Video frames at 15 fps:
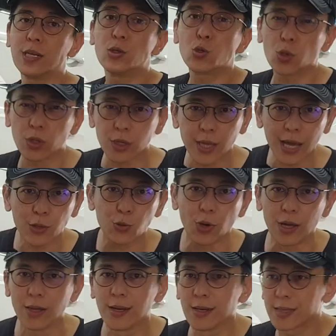身缩得太
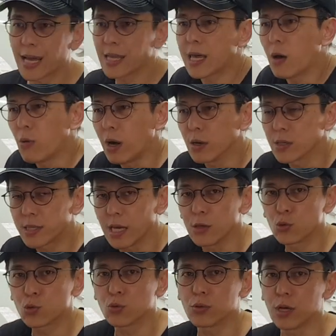短，它弹簧
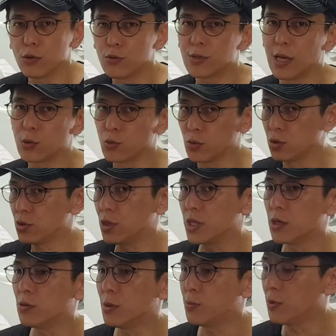根住了，预载住了就一
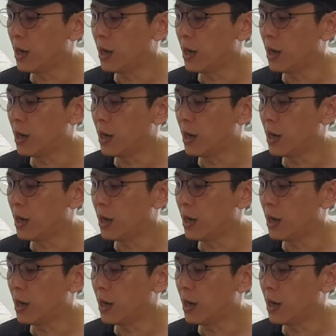定会不